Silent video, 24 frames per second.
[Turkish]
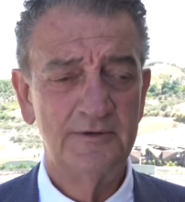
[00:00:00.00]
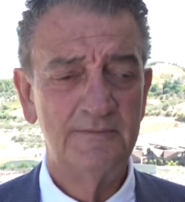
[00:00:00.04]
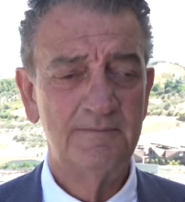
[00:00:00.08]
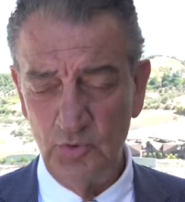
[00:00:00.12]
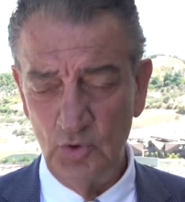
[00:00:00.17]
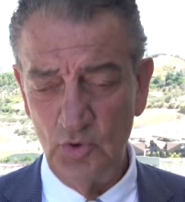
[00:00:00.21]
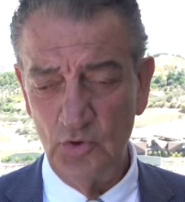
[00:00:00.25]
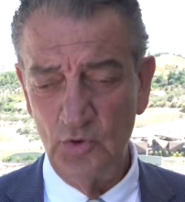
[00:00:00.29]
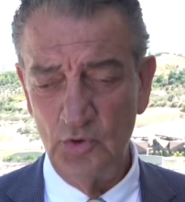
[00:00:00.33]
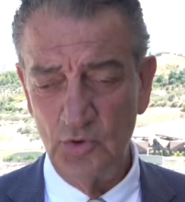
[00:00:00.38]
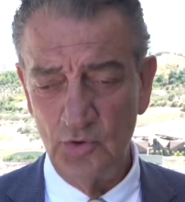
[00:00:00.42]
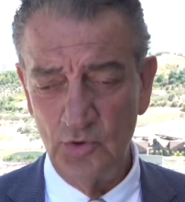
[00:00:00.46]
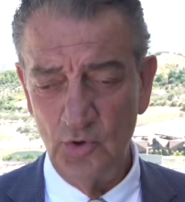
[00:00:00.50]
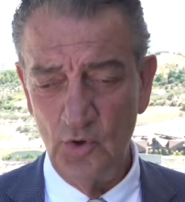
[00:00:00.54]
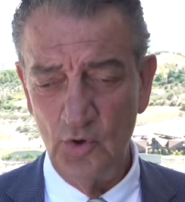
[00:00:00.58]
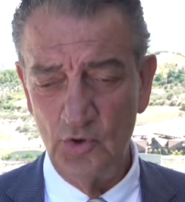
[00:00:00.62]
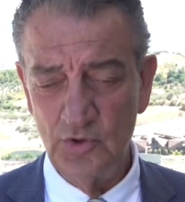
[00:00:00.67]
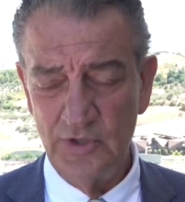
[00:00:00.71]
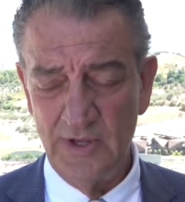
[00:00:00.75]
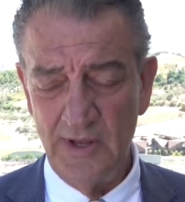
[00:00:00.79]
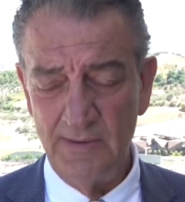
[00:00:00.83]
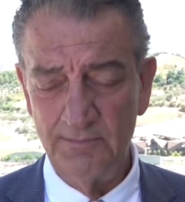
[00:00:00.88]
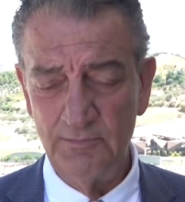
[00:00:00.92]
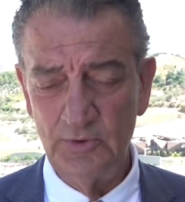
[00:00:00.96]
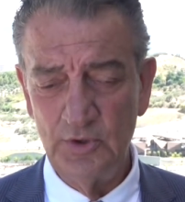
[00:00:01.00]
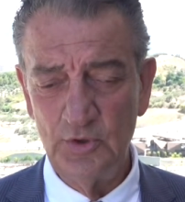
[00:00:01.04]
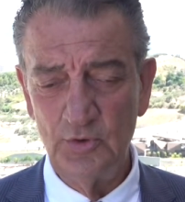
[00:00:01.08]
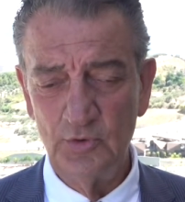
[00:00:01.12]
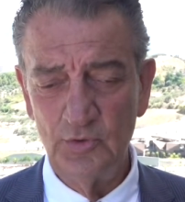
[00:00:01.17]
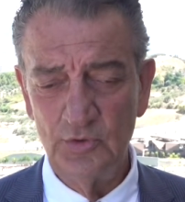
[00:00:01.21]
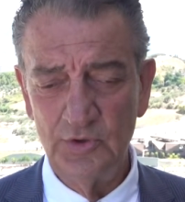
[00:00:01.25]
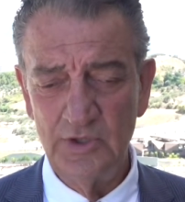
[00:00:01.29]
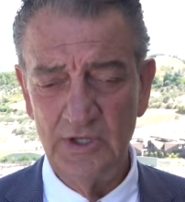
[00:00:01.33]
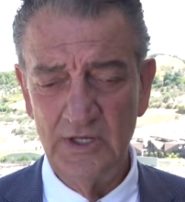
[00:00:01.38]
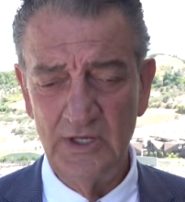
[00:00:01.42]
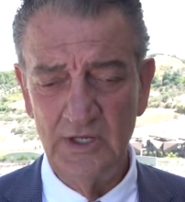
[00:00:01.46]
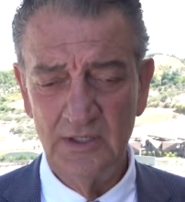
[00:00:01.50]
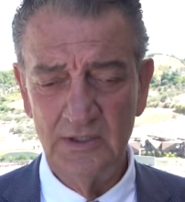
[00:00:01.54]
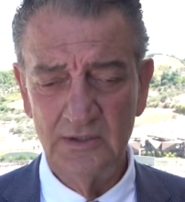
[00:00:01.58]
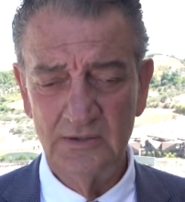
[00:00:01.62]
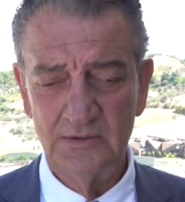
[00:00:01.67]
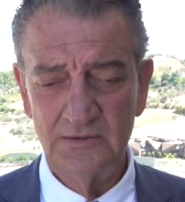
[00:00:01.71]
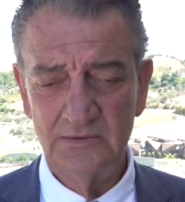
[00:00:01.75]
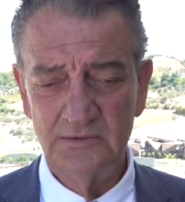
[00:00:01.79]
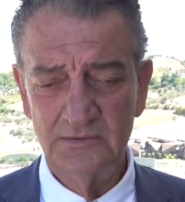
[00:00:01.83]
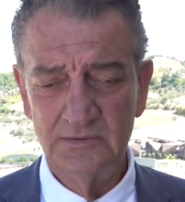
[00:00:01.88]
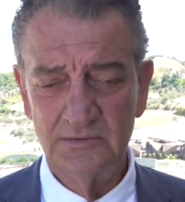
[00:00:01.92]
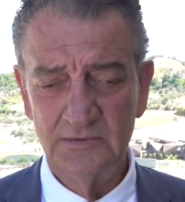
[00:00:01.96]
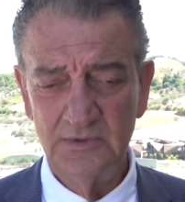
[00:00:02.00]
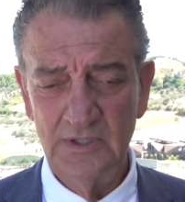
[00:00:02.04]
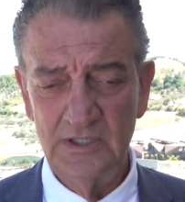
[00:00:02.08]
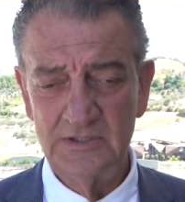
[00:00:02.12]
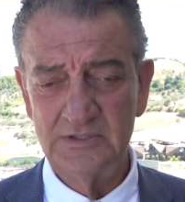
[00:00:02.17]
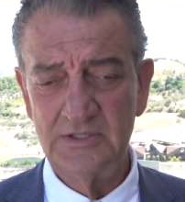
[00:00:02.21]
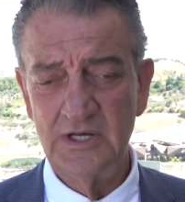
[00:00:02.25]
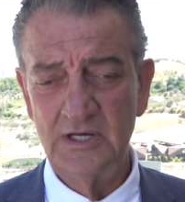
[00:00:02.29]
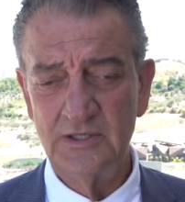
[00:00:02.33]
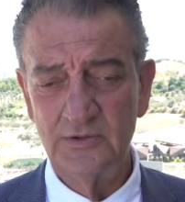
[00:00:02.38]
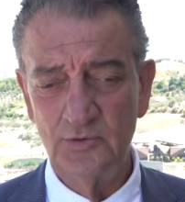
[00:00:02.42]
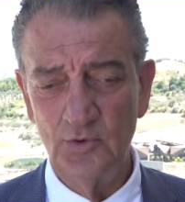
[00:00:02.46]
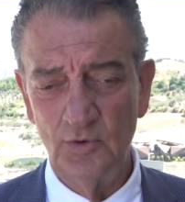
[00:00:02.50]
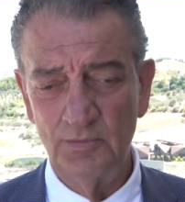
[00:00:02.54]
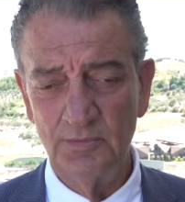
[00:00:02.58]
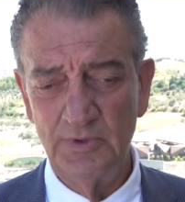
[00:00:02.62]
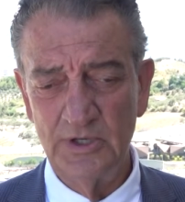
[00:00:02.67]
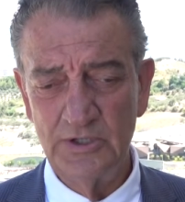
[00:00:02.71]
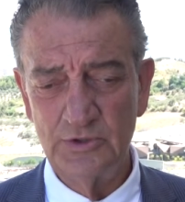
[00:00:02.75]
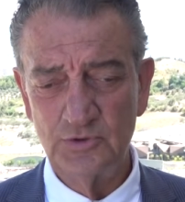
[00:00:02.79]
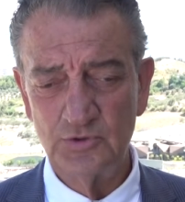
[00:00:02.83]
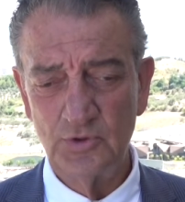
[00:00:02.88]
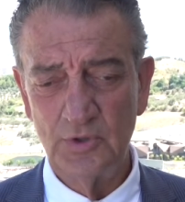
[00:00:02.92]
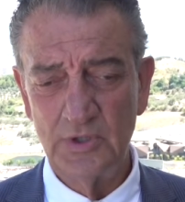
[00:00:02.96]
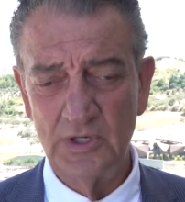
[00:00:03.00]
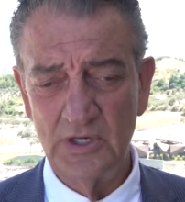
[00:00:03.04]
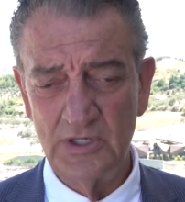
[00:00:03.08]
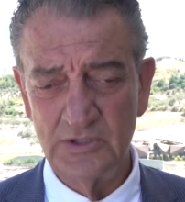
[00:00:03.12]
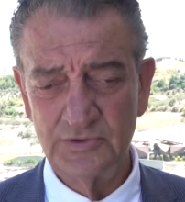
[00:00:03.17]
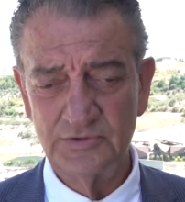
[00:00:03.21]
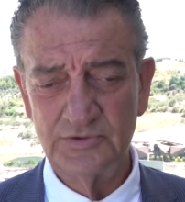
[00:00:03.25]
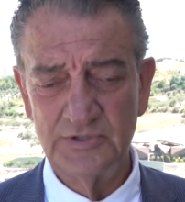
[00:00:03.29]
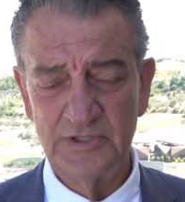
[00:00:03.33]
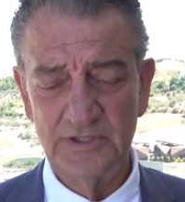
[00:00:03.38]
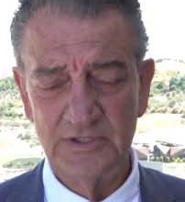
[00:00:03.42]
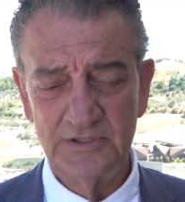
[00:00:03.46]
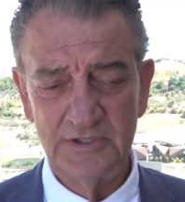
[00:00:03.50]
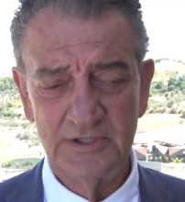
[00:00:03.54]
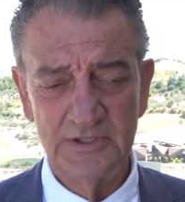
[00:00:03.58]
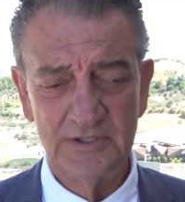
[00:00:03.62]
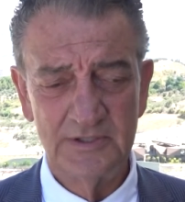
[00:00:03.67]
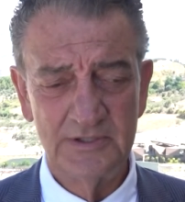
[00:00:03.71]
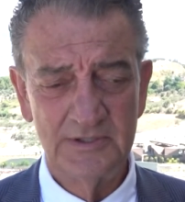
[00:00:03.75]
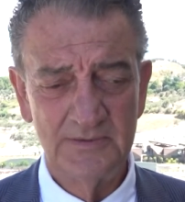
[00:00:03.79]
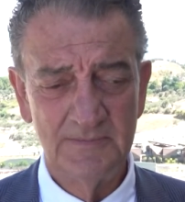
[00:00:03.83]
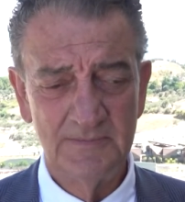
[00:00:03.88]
Bu önemli günde Hatay'da olmayı çok arzu ettik.